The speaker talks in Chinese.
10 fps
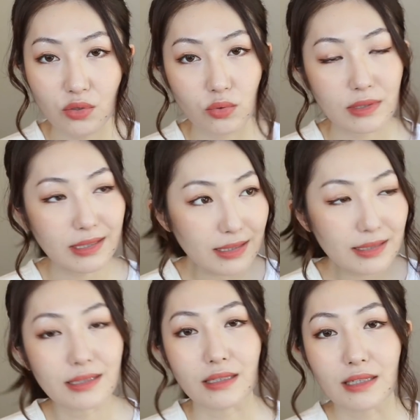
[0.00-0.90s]
就是你
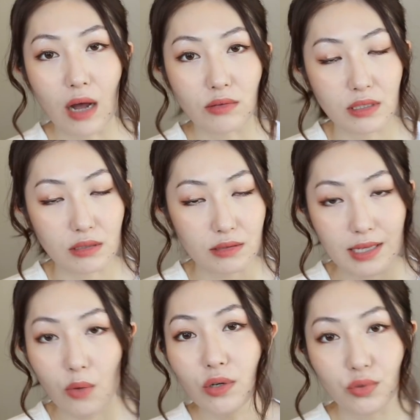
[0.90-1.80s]
洗掉那个
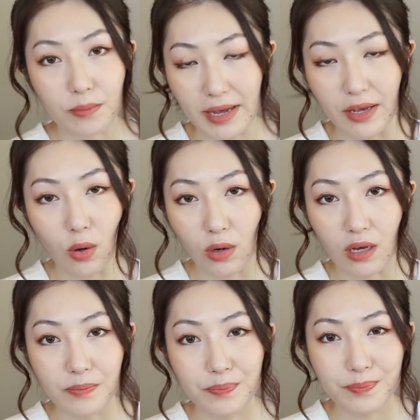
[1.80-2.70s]
香味就没有了。